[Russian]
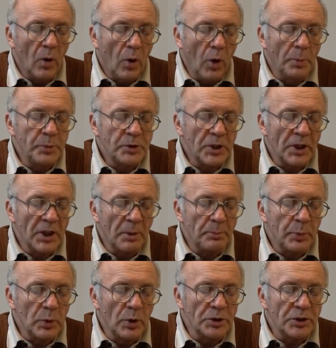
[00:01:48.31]
общая
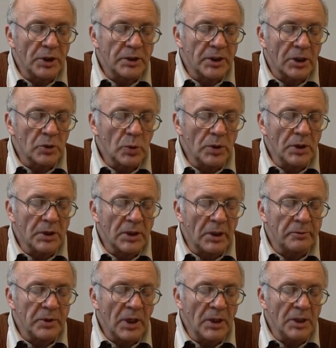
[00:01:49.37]
площадь которых
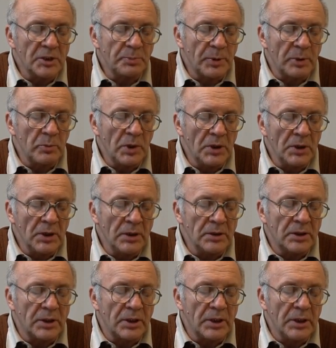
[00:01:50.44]
равнялась примерно
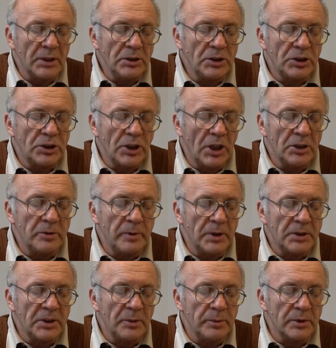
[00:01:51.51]
три
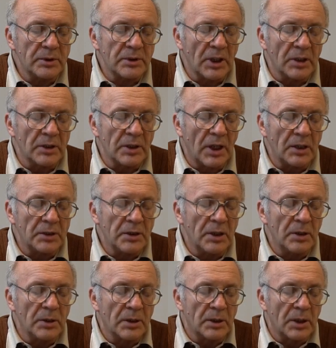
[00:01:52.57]
четверти
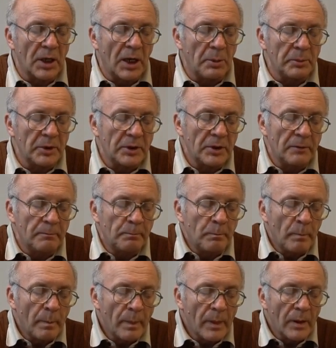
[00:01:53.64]
стандартной рамки.
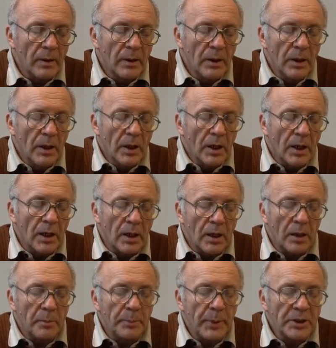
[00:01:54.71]

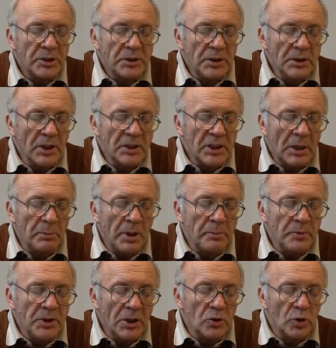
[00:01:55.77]
Э, почти на
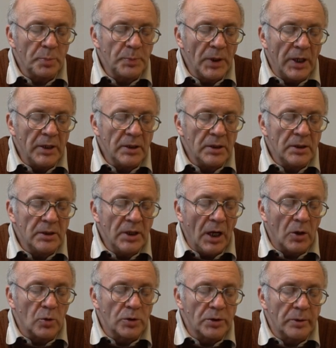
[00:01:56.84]
самом дне дупла
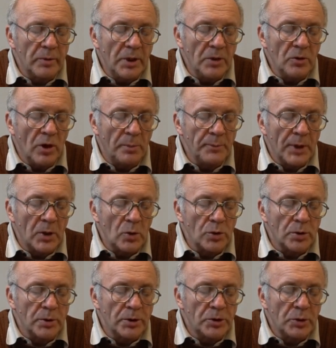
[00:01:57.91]
я, к удивлению,
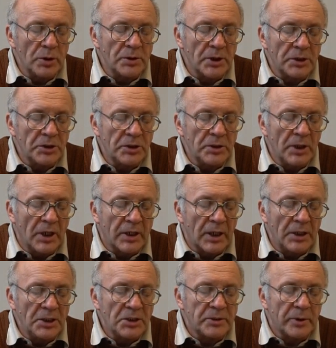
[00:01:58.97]
обнаружил еще значительное
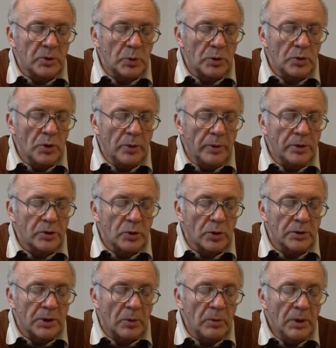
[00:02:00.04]
количество трутневых
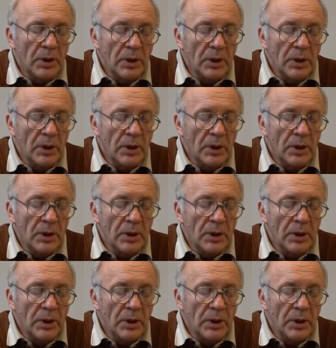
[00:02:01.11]
сотов,